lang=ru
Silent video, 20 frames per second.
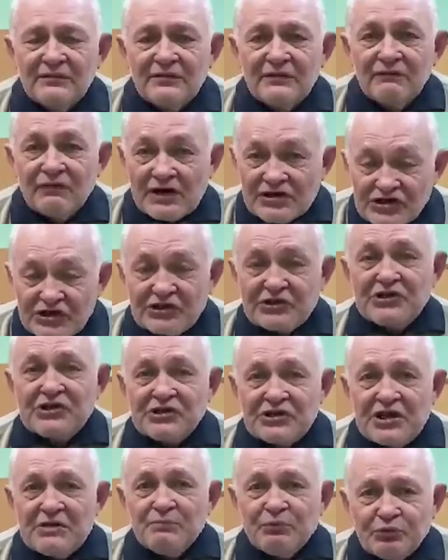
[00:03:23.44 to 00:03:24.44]
Ваших
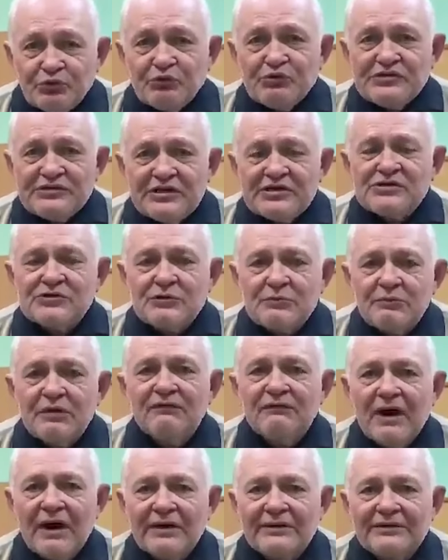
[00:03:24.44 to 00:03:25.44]
детей будут здесь
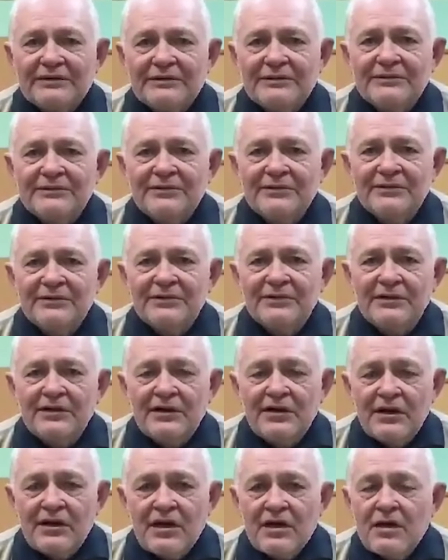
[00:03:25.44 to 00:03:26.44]
убивать.
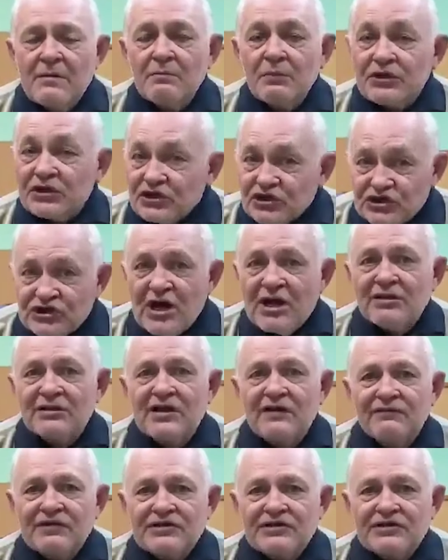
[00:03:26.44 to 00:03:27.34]
Мне жалко